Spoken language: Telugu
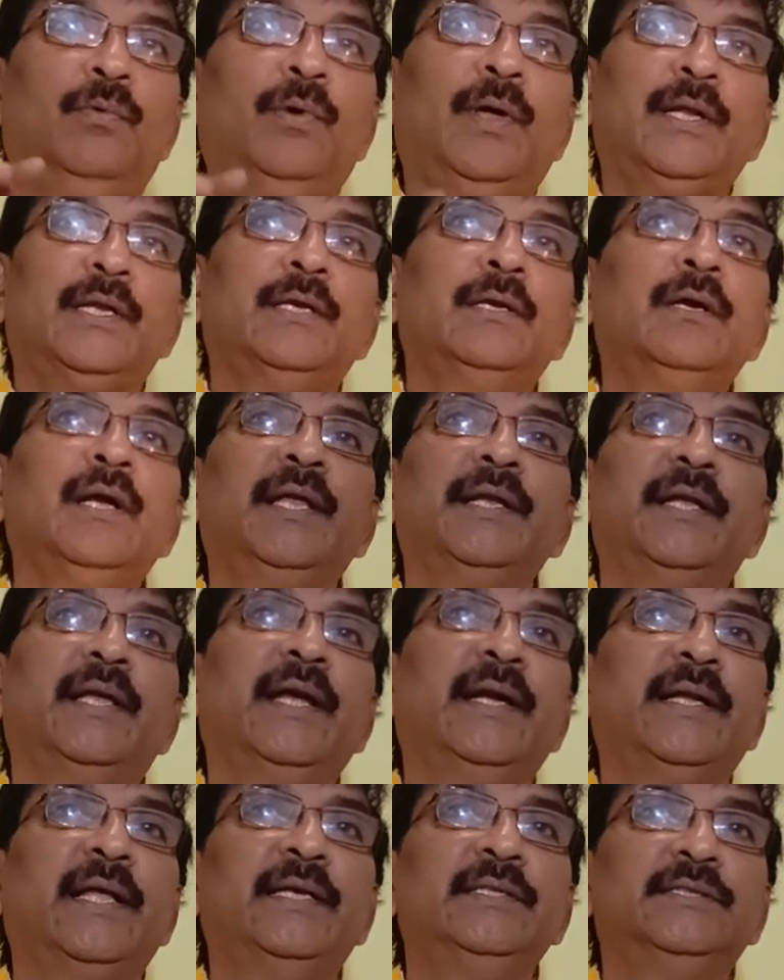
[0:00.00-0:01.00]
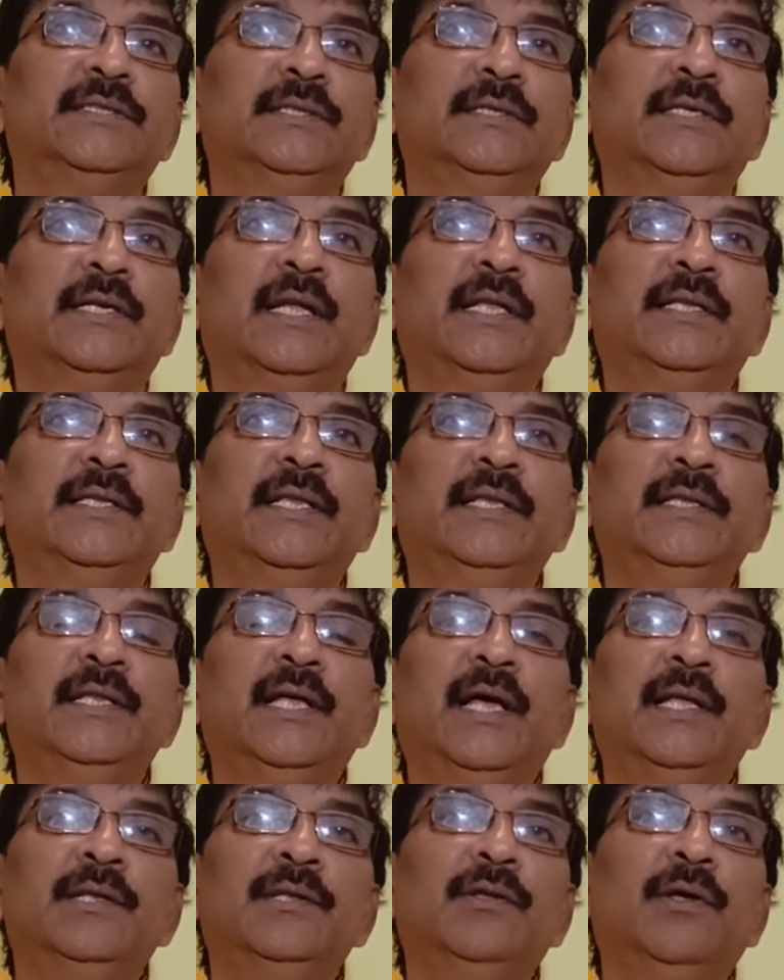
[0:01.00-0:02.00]
వర్క్ కానీ కేటాయించినట్లయితే
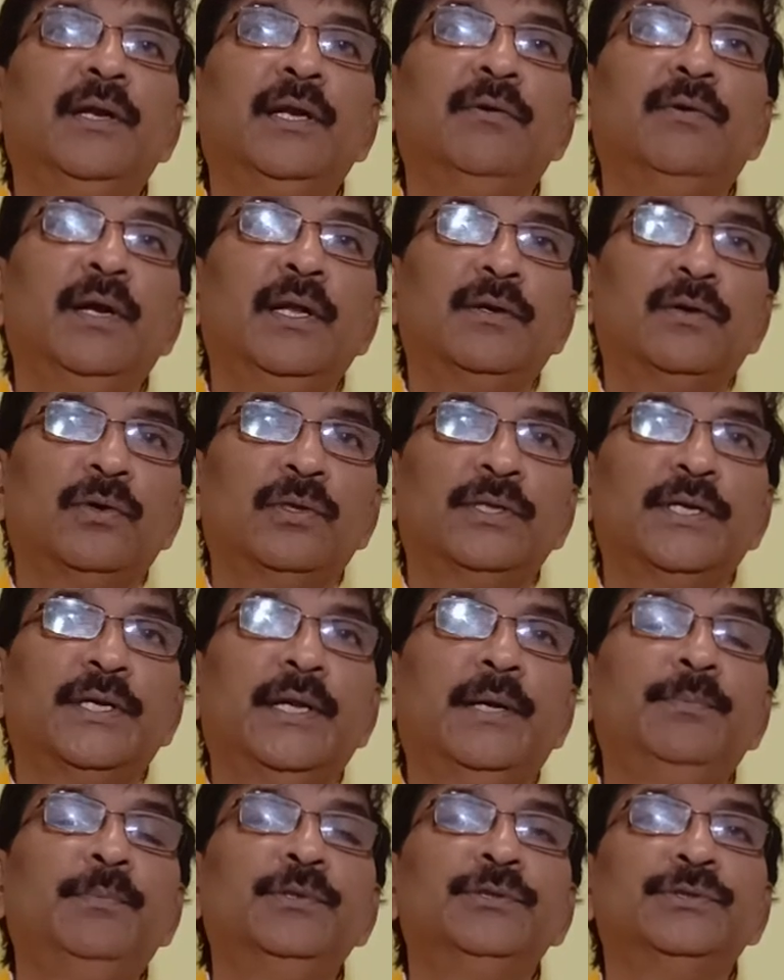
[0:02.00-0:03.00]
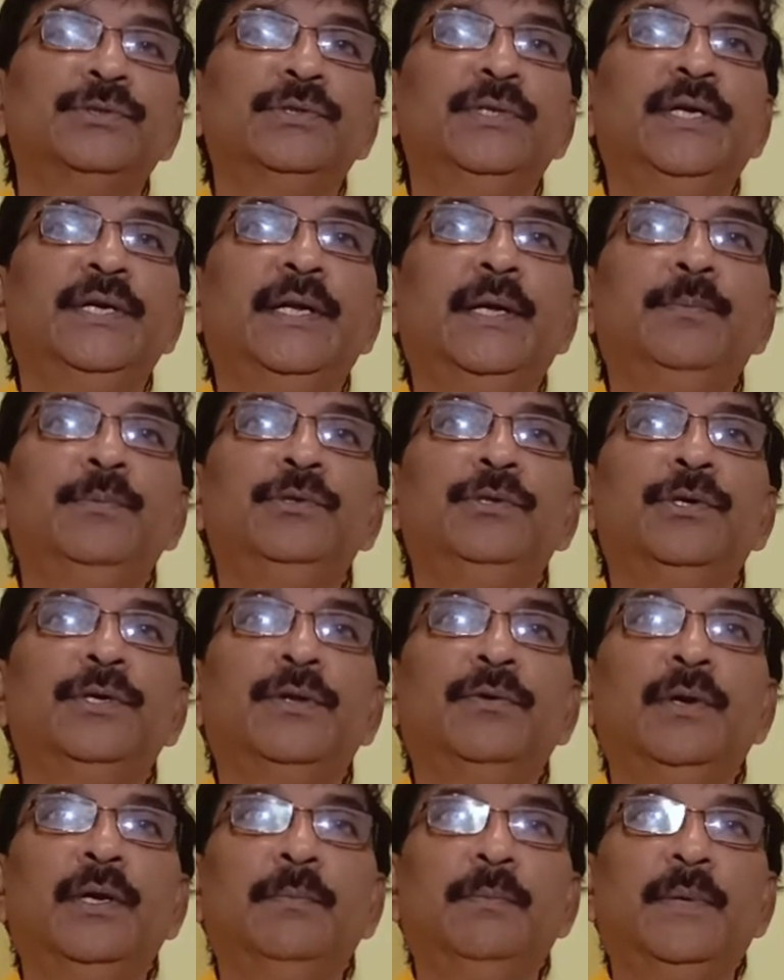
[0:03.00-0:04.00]
దాని ద్వారా వాళ్ళకి కొంత డబ్బు వస్తుంది డబ్బుతోటి వాళ్ళు